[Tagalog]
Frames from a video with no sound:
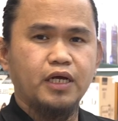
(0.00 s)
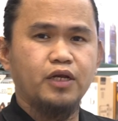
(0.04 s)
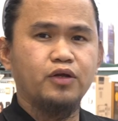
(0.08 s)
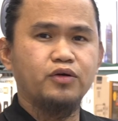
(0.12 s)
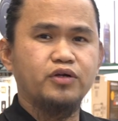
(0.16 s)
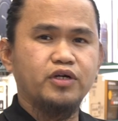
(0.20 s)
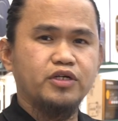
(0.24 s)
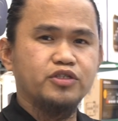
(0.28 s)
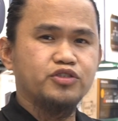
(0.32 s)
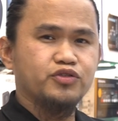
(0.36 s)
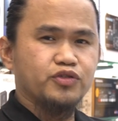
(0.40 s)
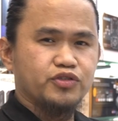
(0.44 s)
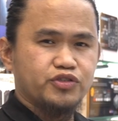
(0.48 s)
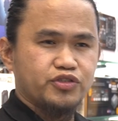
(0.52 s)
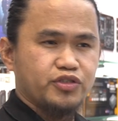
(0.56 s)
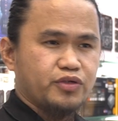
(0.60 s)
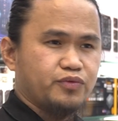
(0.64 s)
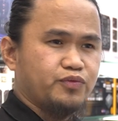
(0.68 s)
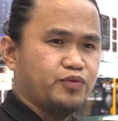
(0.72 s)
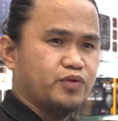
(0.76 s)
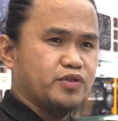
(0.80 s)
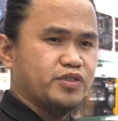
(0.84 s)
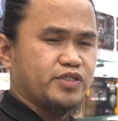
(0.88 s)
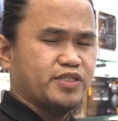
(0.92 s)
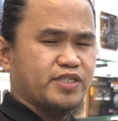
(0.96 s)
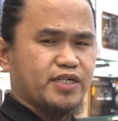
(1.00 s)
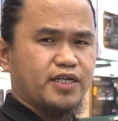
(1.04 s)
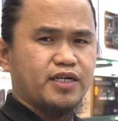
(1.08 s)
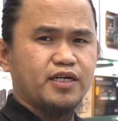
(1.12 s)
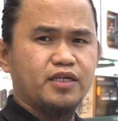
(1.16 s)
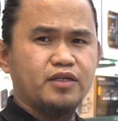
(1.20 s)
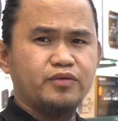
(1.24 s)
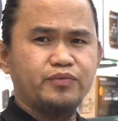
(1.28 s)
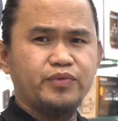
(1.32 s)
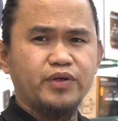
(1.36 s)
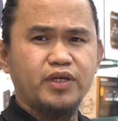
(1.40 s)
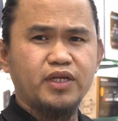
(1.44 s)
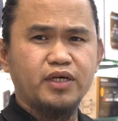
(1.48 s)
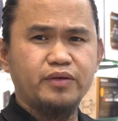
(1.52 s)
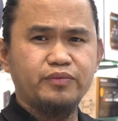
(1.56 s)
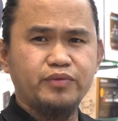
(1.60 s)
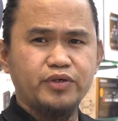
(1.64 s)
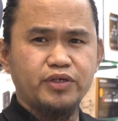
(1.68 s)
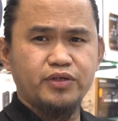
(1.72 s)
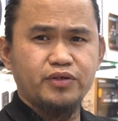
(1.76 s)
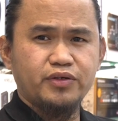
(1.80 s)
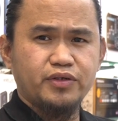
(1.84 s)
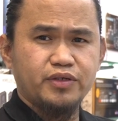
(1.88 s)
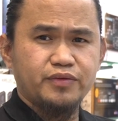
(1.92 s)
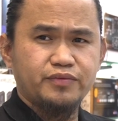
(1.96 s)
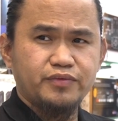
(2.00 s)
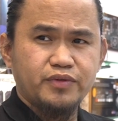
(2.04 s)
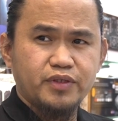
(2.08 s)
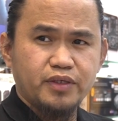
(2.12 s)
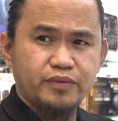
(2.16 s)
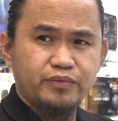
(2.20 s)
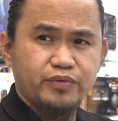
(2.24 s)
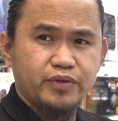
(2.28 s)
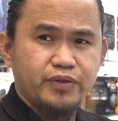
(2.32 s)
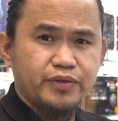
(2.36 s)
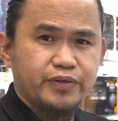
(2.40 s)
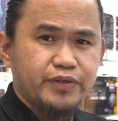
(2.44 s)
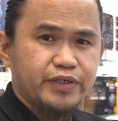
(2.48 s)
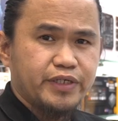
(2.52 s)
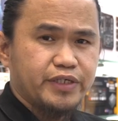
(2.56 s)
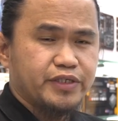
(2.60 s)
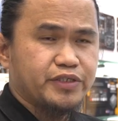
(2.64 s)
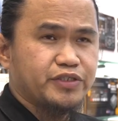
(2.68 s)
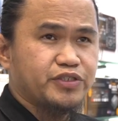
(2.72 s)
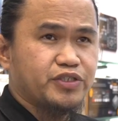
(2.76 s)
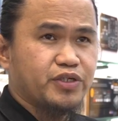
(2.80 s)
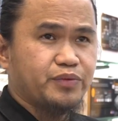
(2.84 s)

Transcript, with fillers: Hello guys, what's up once again, Palaboy OFW here.